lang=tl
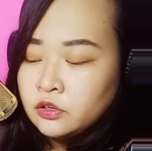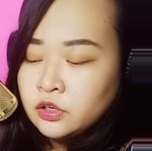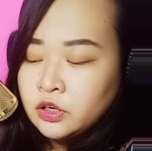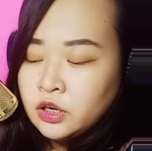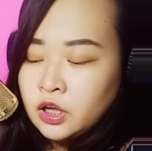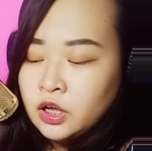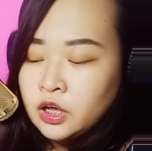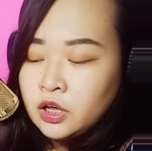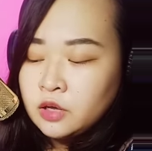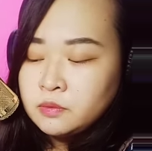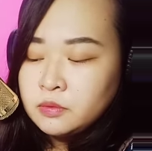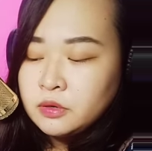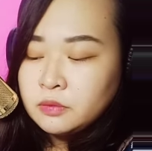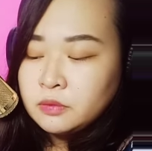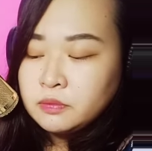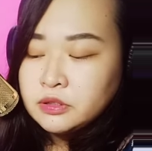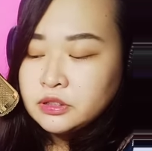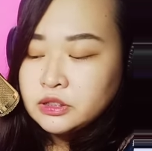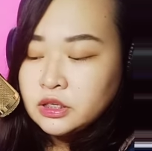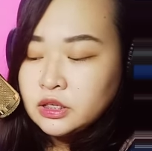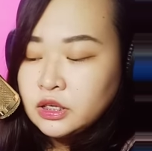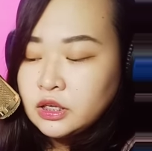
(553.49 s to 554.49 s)

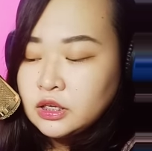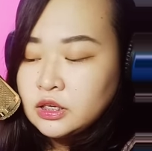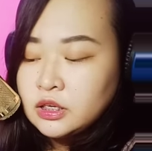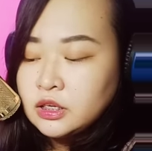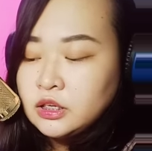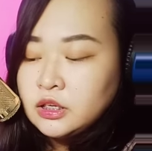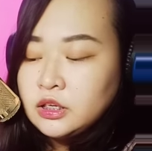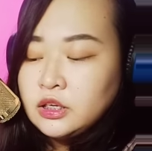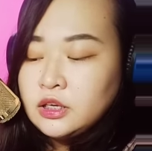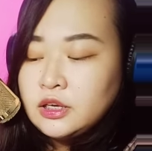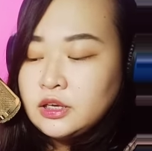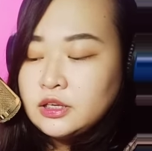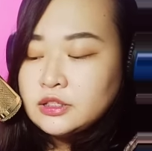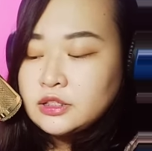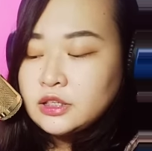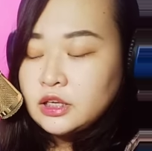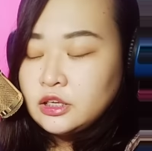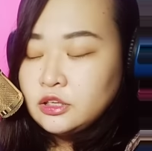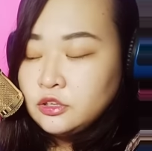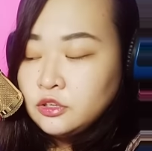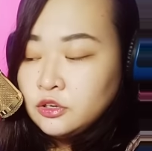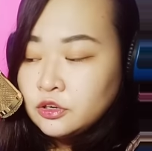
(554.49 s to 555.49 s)
nakakapagpasaya sa
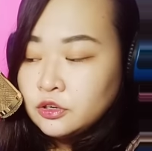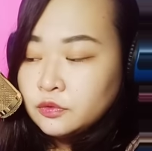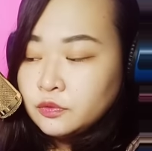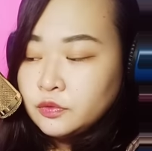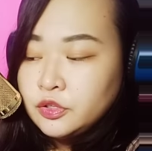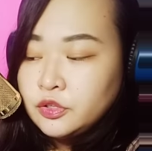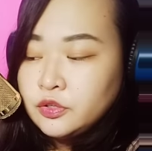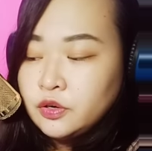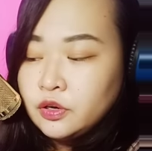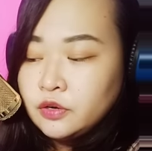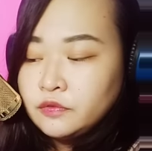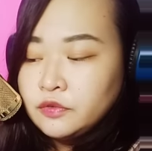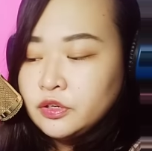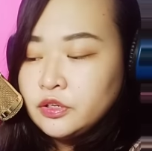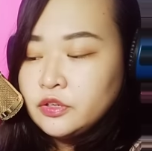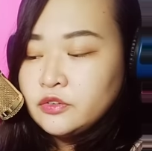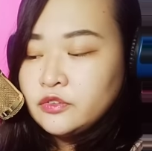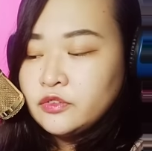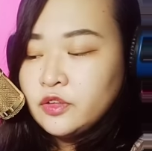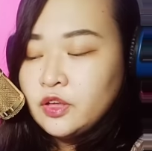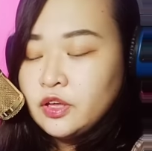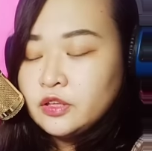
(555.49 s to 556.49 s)
inyo. We do have
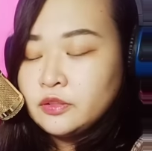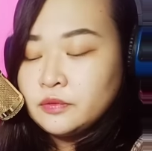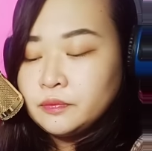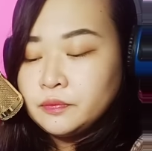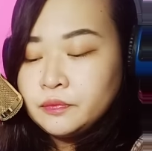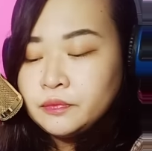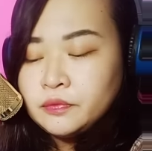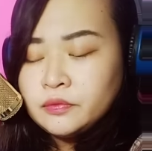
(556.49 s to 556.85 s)
the sun.